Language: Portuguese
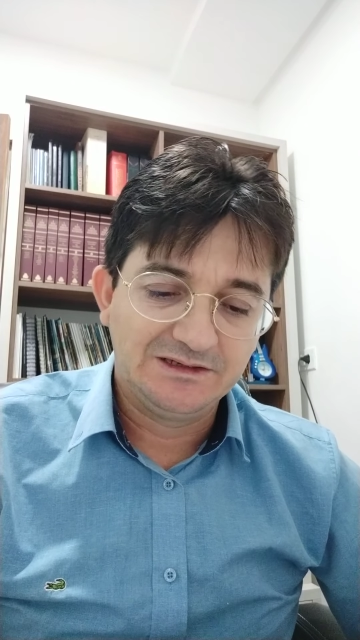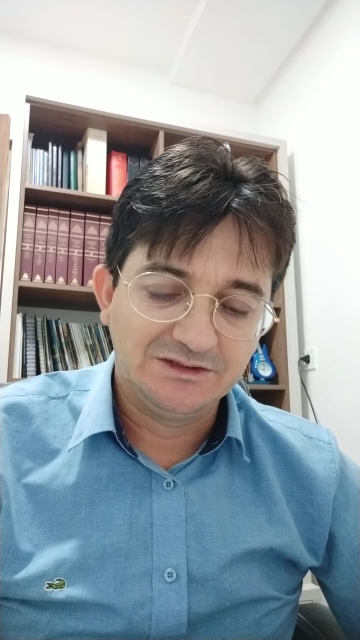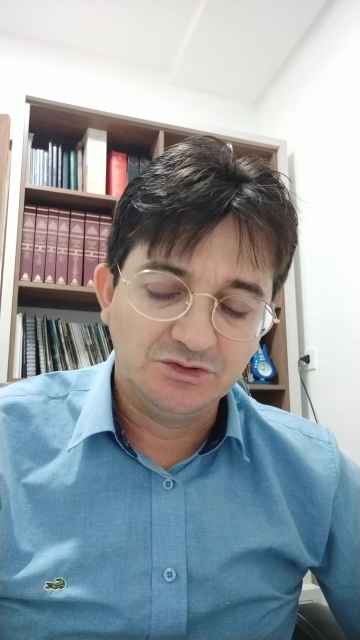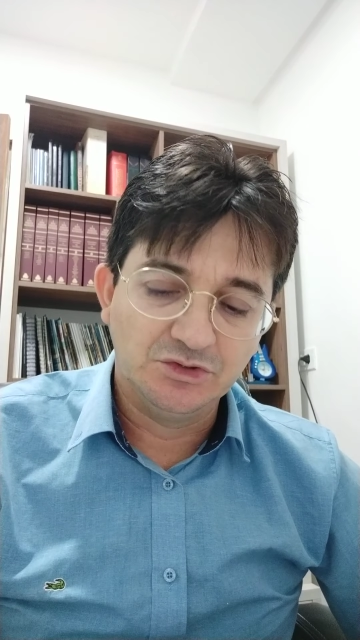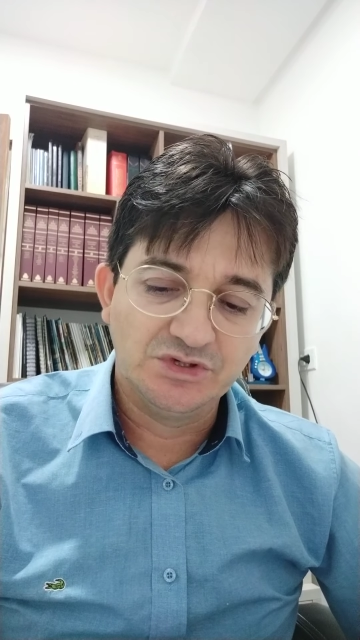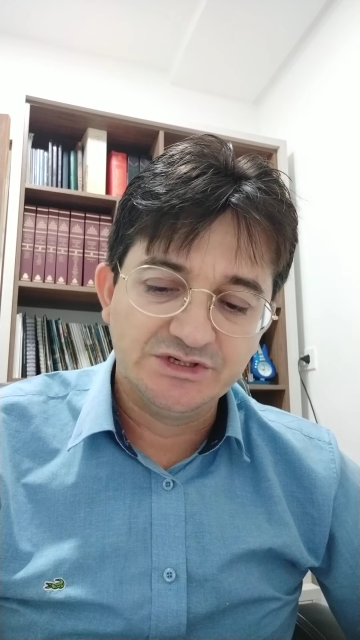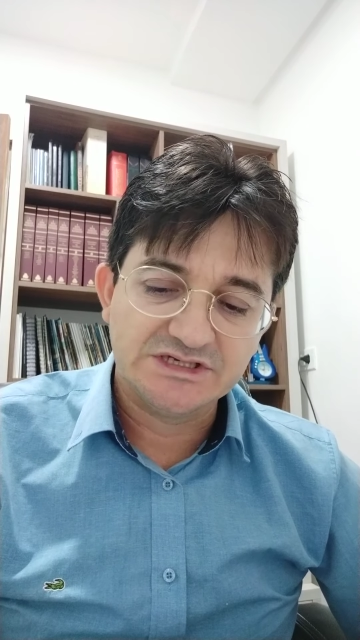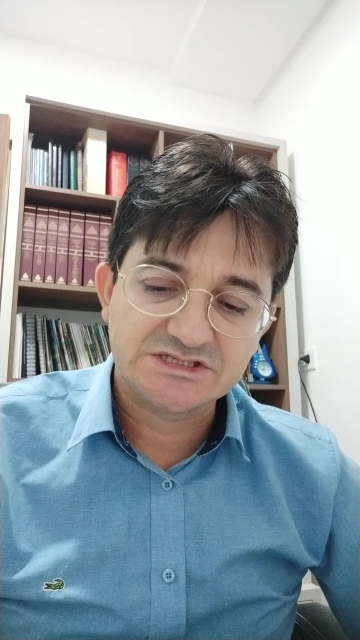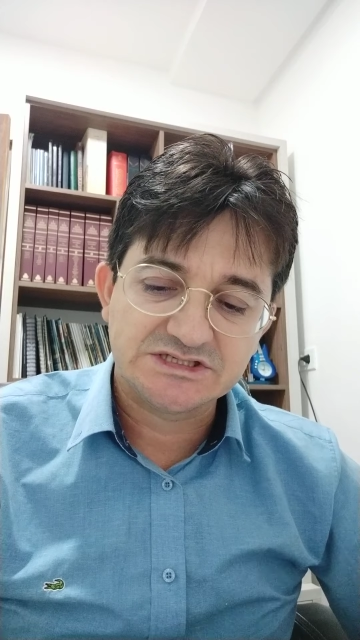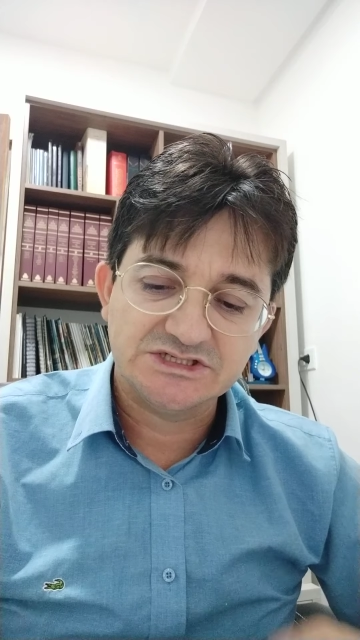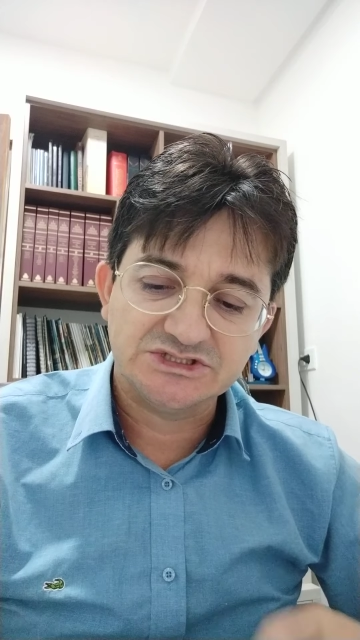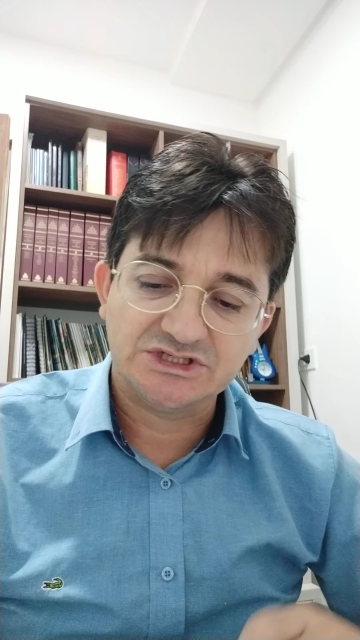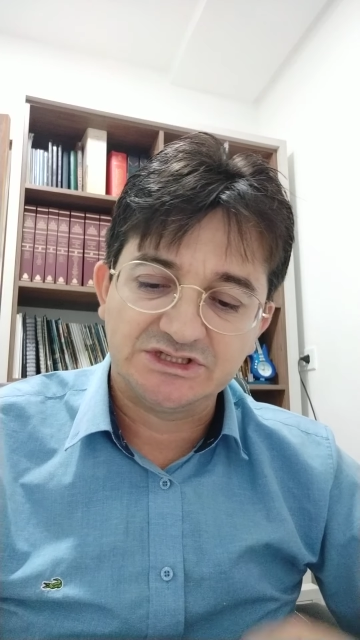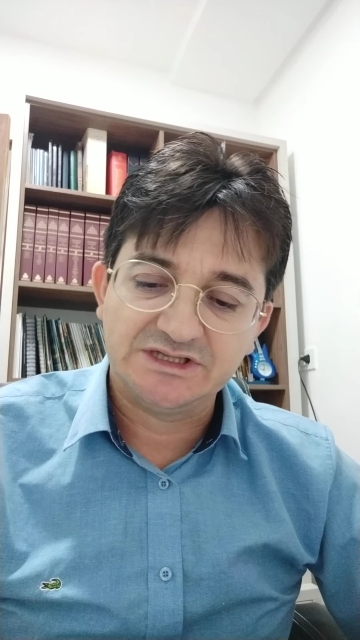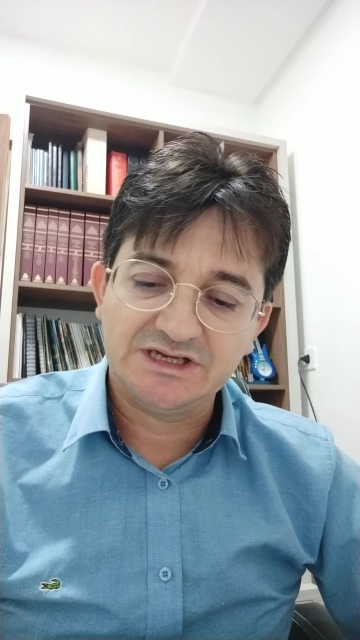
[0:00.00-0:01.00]
Glória
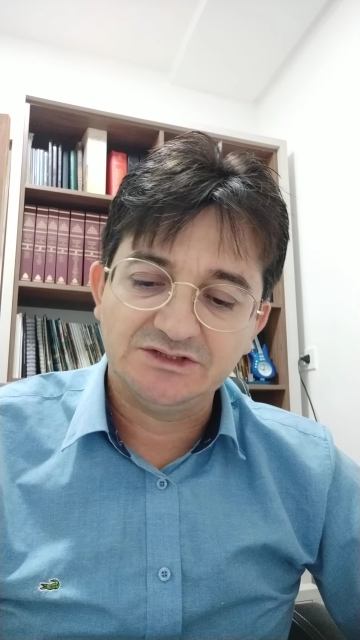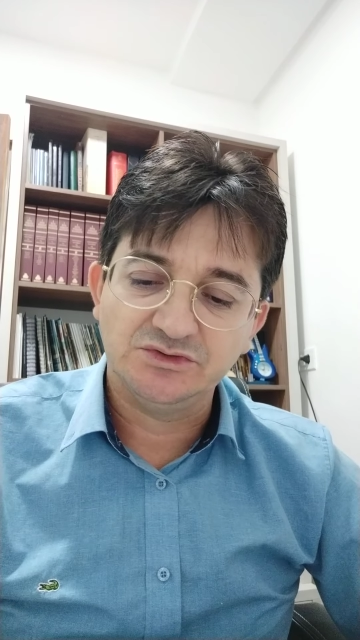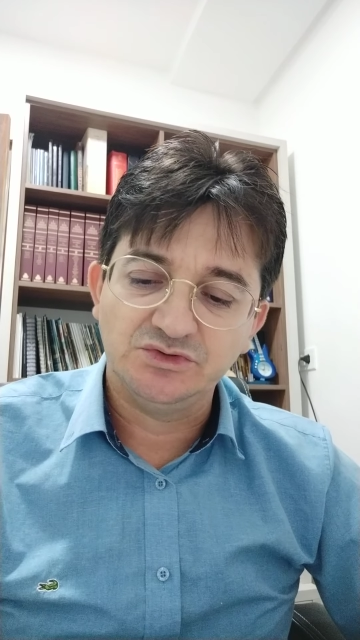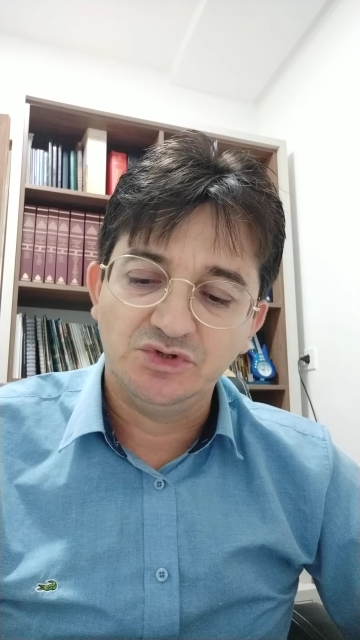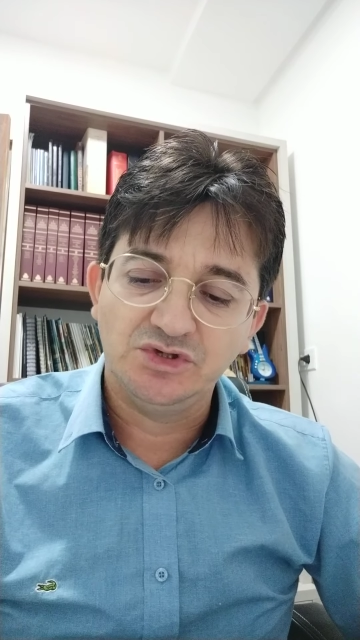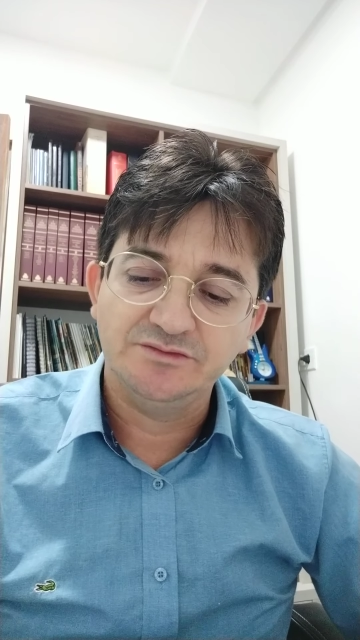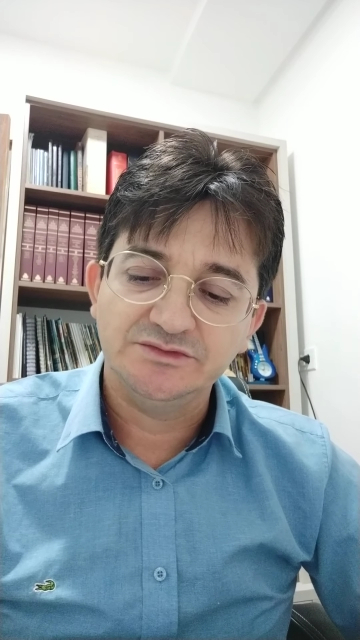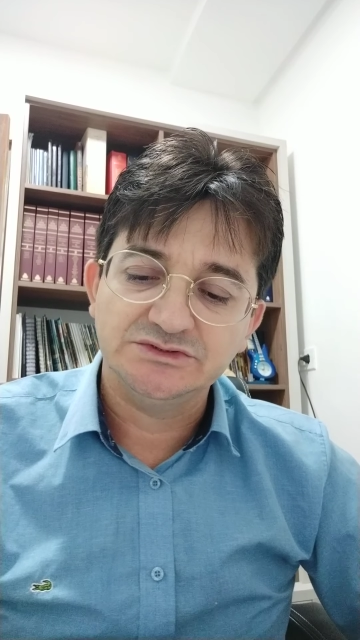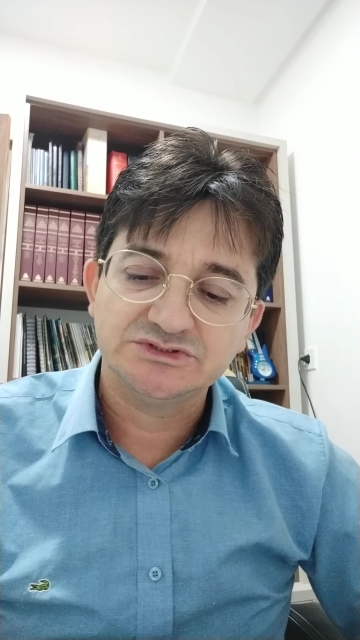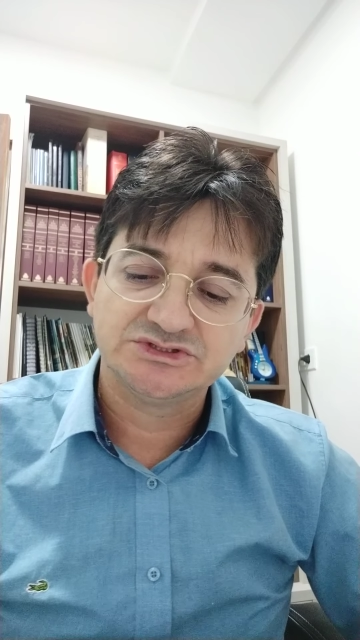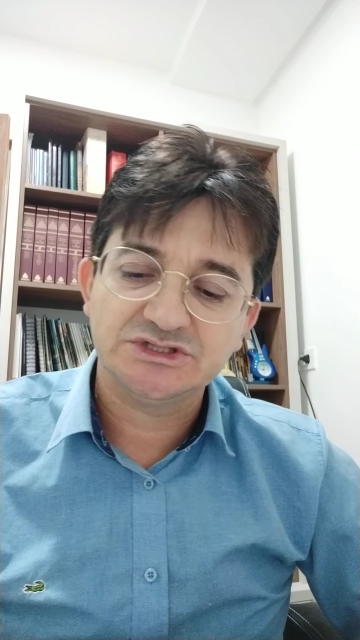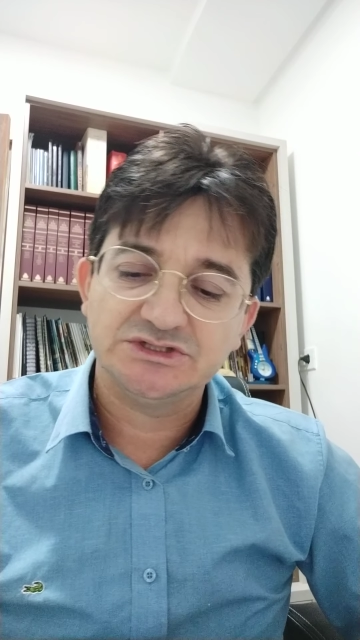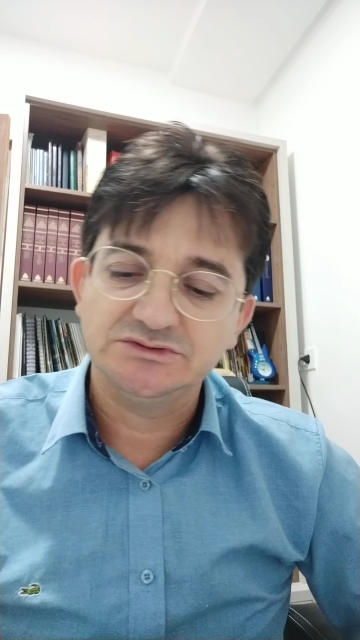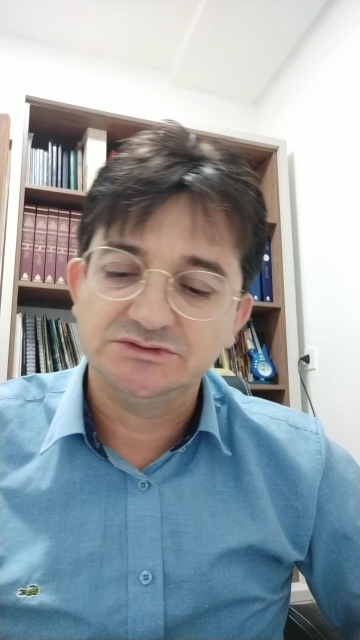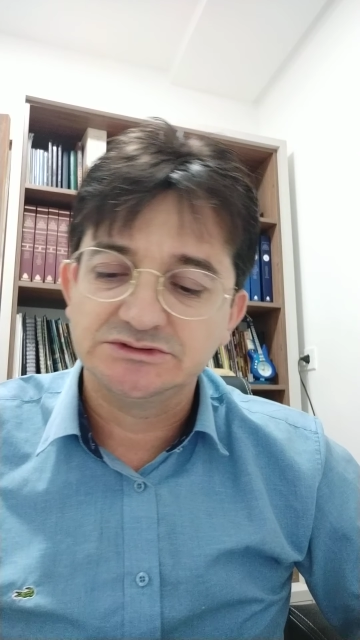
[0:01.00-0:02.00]
seja dado o nome do
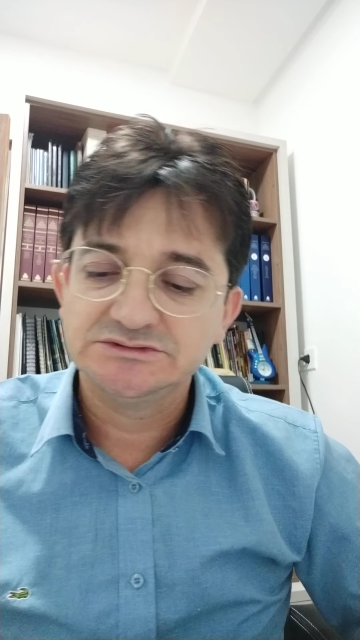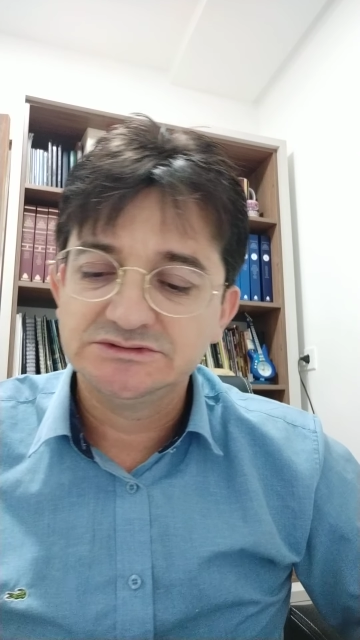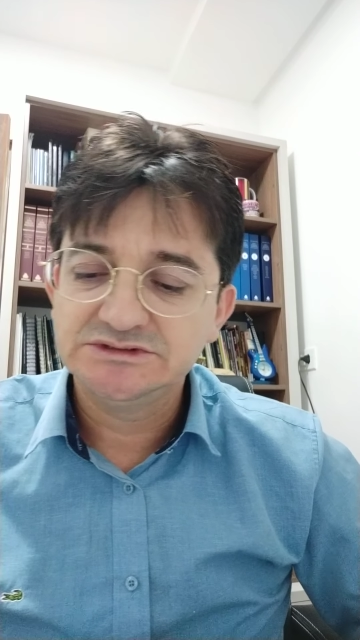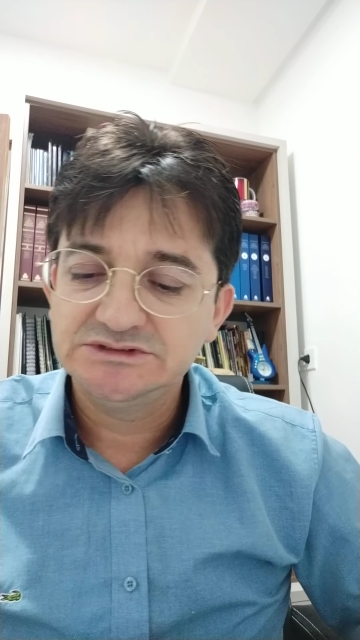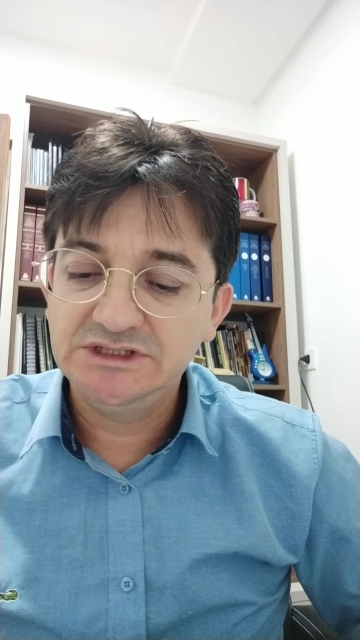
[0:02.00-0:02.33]
Senhor.